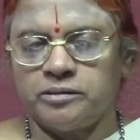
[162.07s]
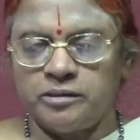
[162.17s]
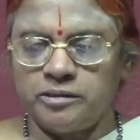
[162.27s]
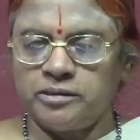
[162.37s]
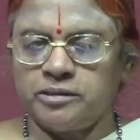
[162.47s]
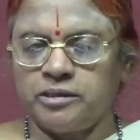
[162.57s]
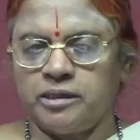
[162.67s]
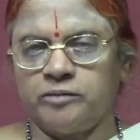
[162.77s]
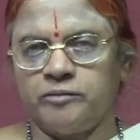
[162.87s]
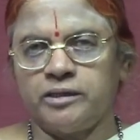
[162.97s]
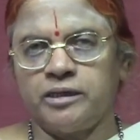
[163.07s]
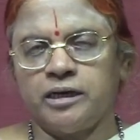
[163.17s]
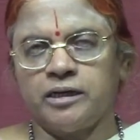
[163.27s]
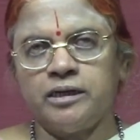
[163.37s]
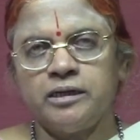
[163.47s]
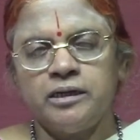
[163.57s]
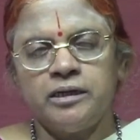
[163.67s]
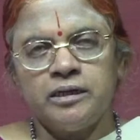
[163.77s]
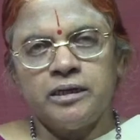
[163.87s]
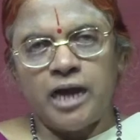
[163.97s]
திருச்சிந்தனை வழியாக
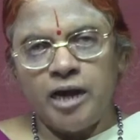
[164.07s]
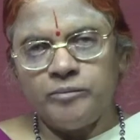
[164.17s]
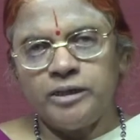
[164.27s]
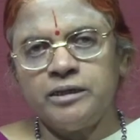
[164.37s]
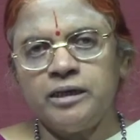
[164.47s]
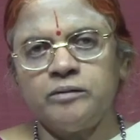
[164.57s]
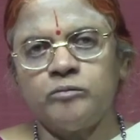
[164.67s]
நாம் என்ன